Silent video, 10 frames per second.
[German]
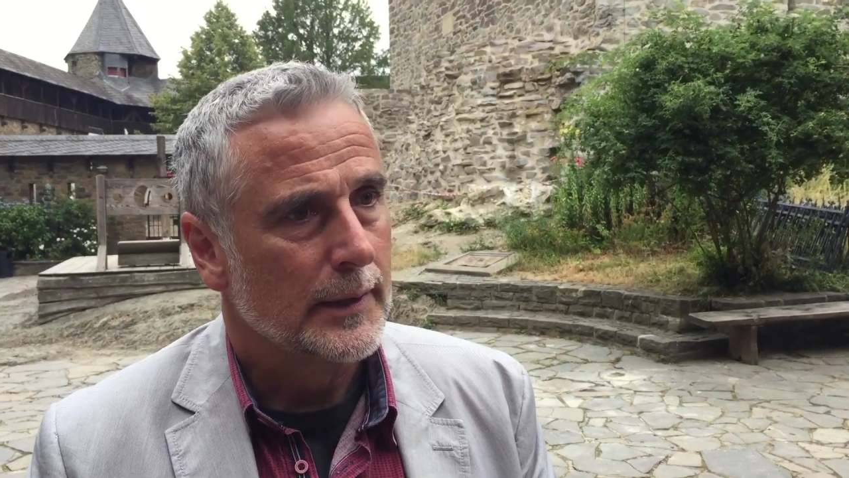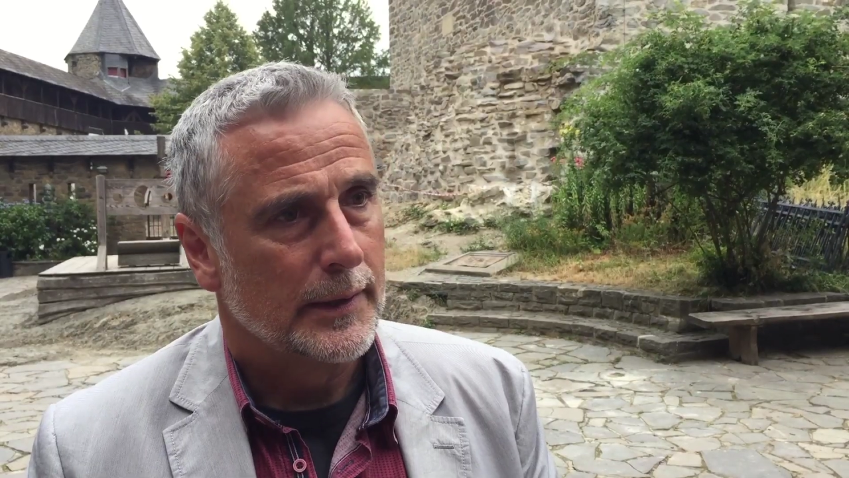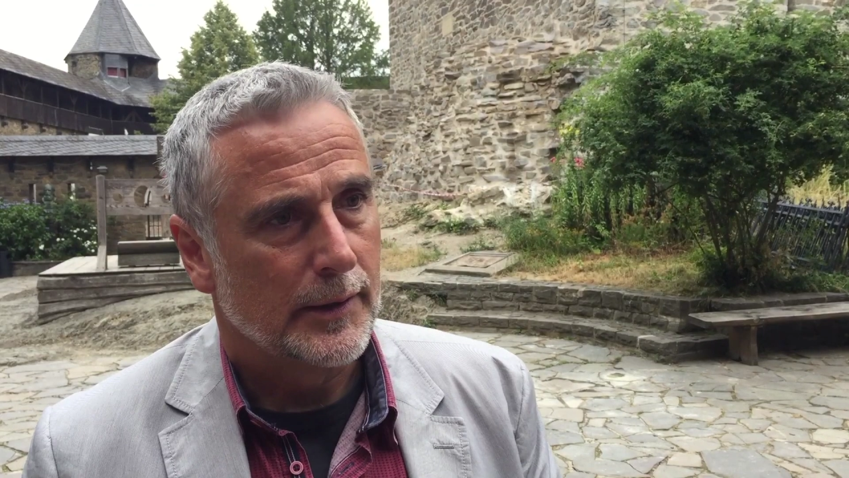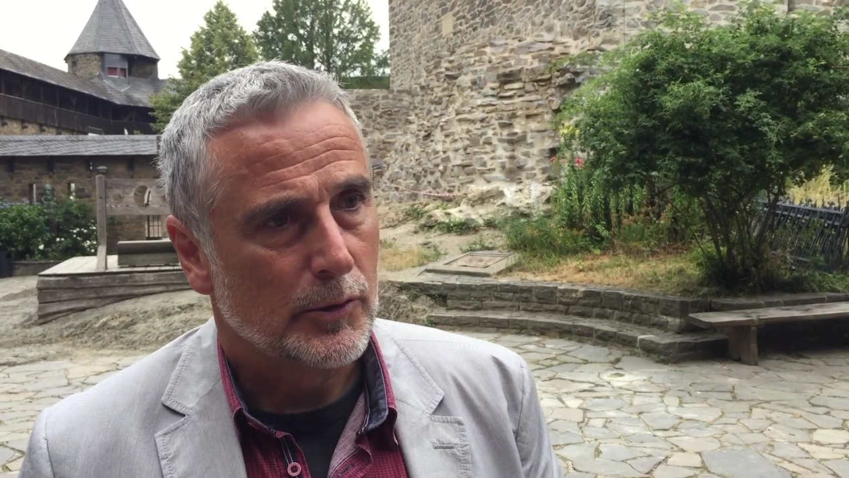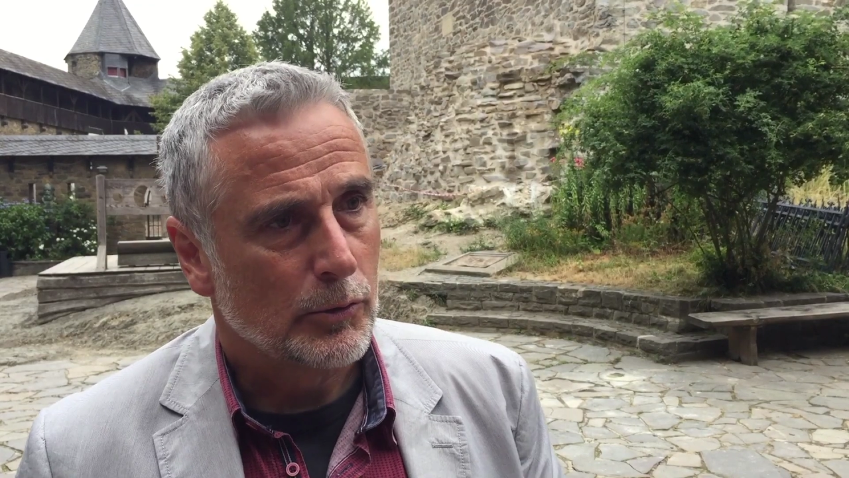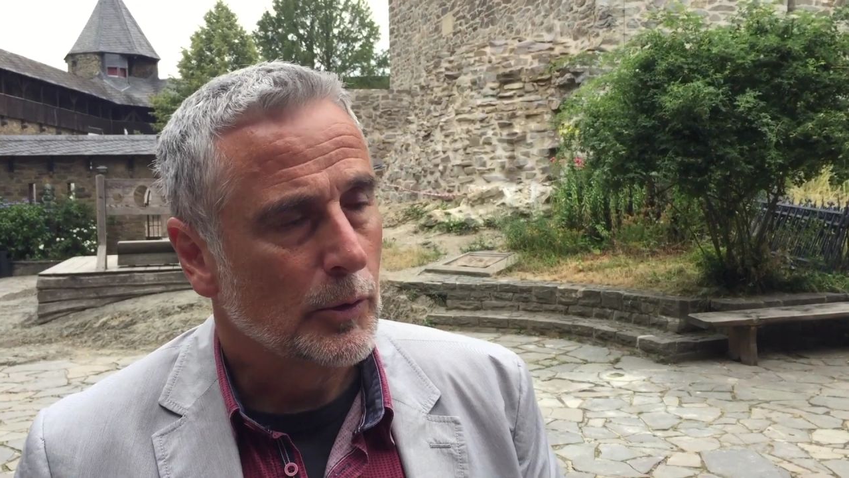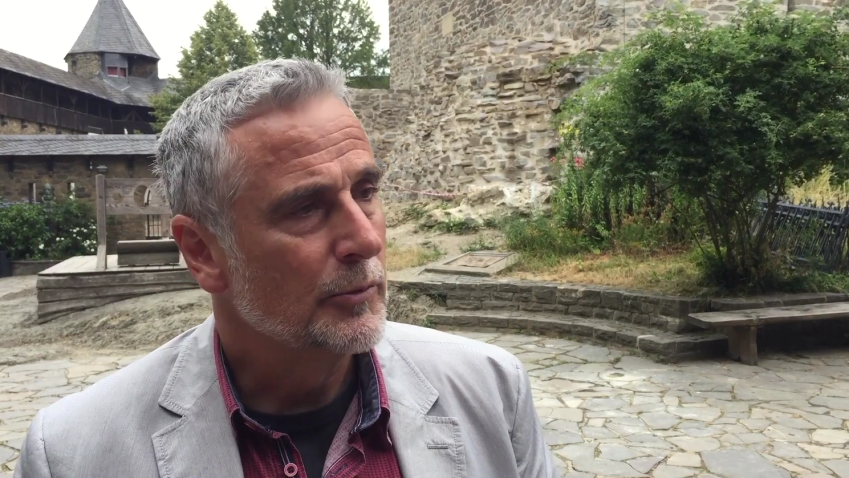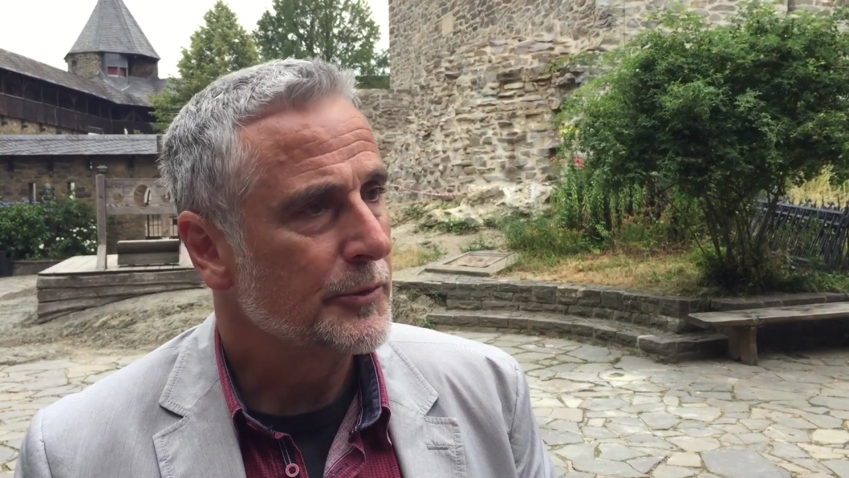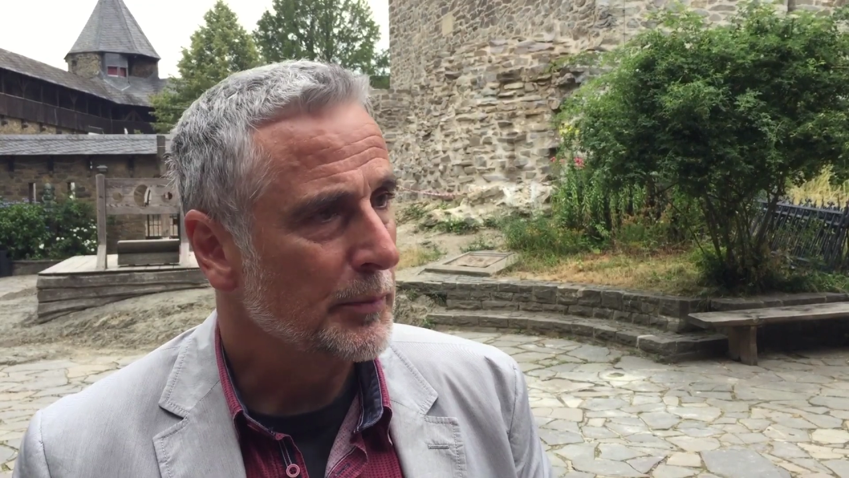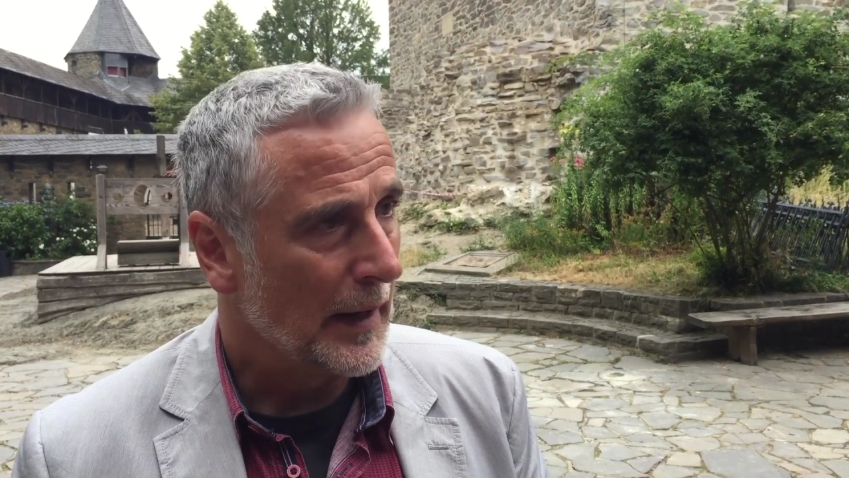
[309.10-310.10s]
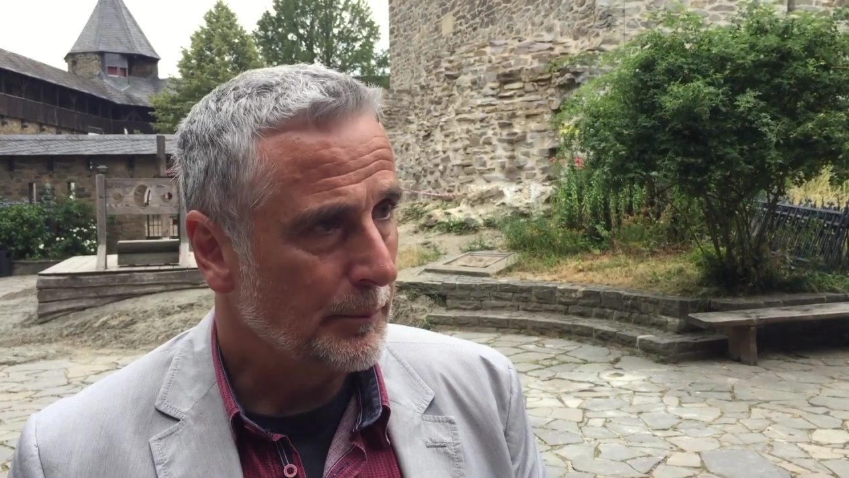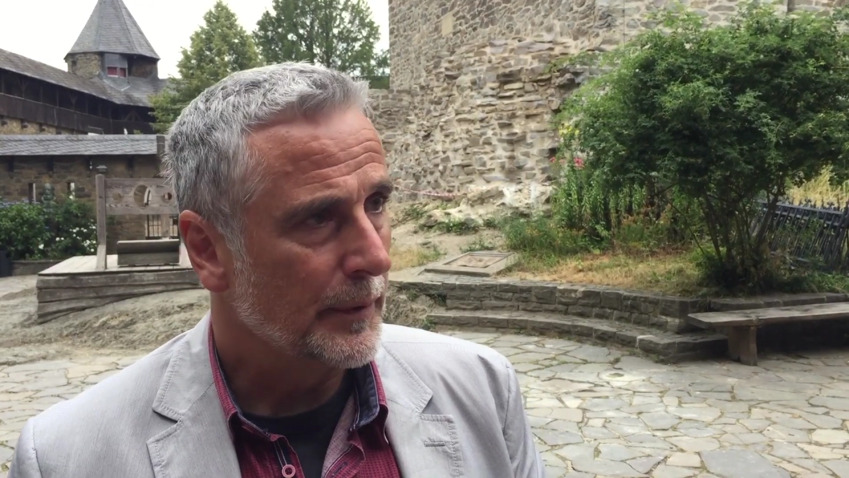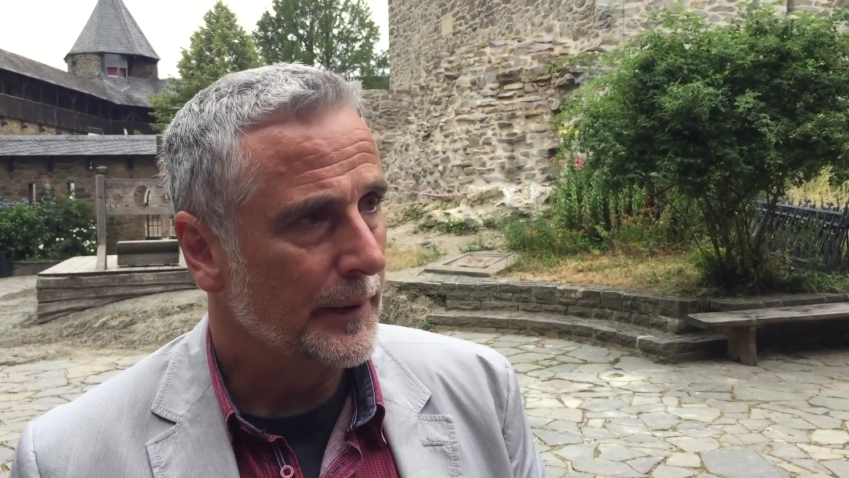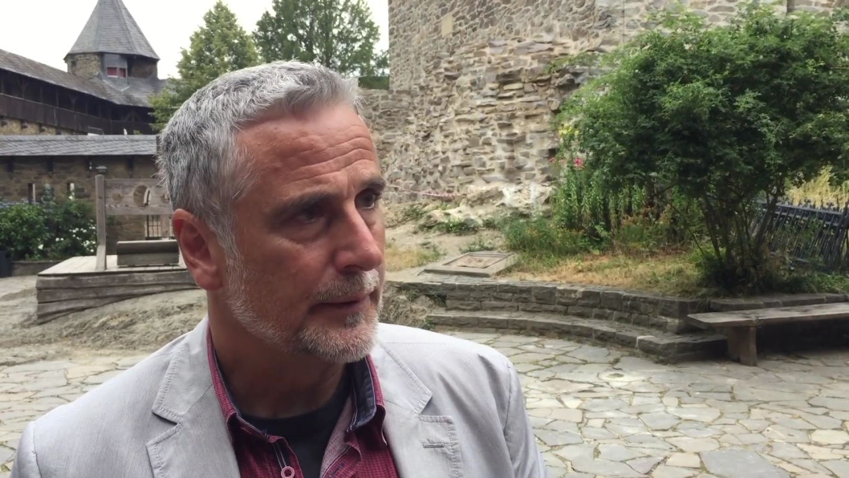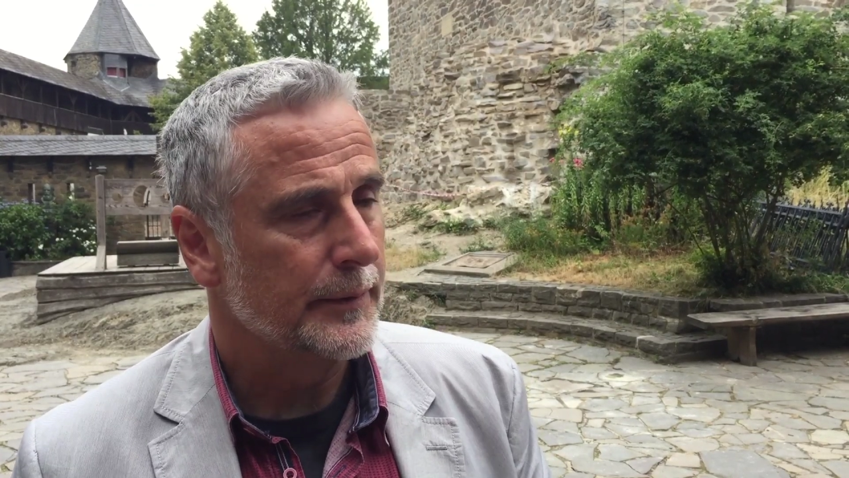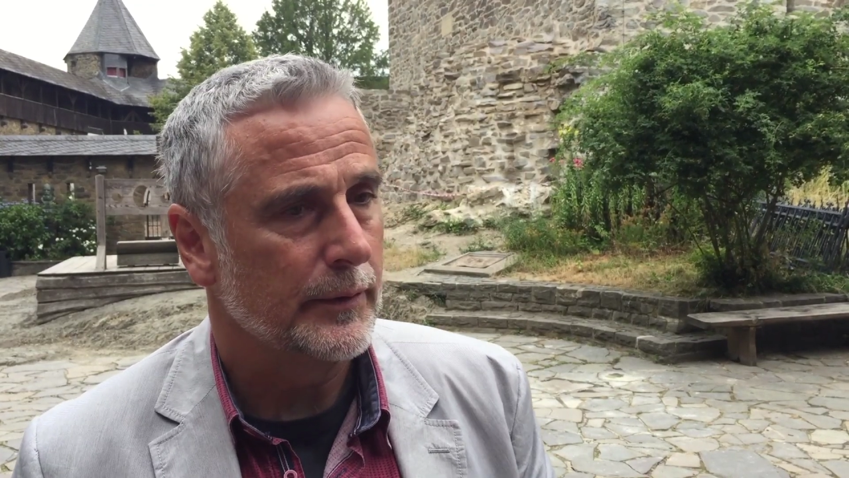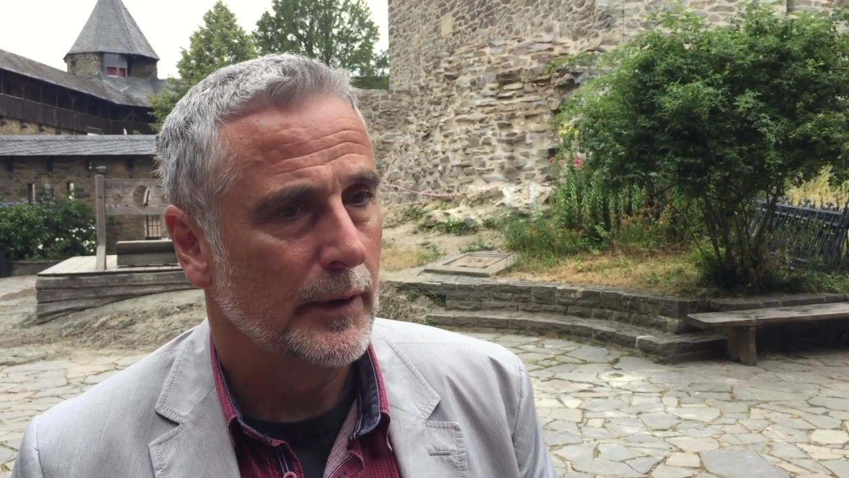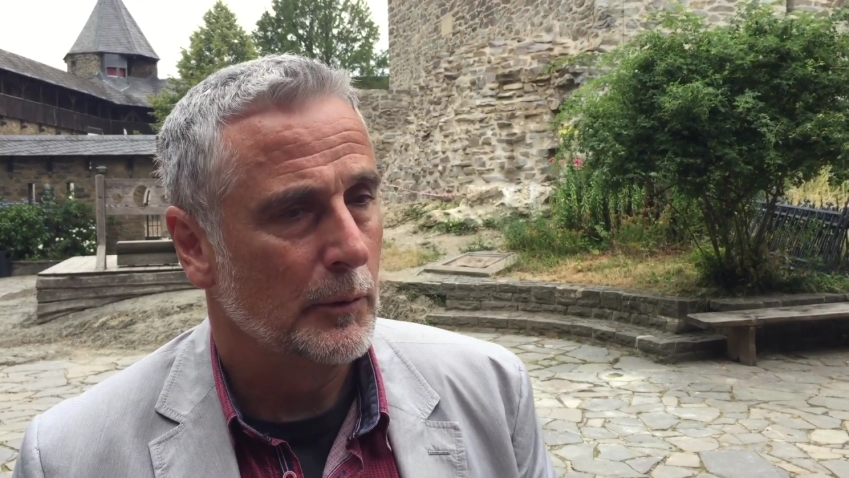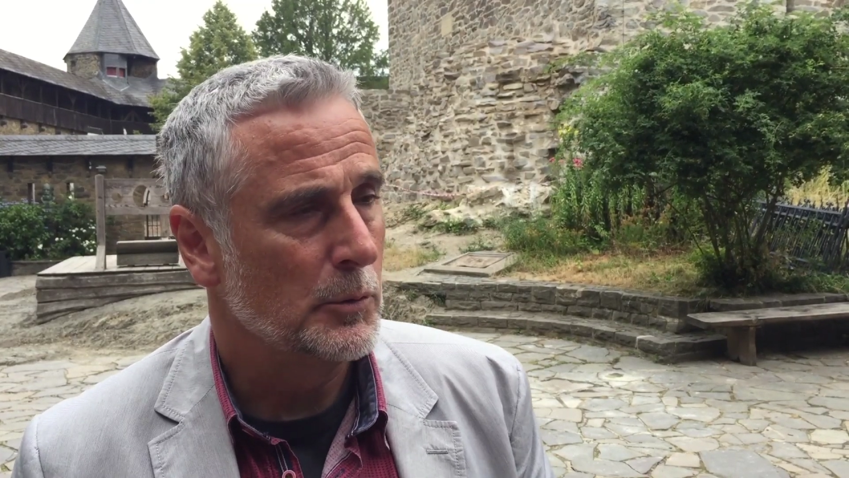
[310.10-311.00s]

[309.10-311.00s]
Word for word: in Zukunft Breitband äh,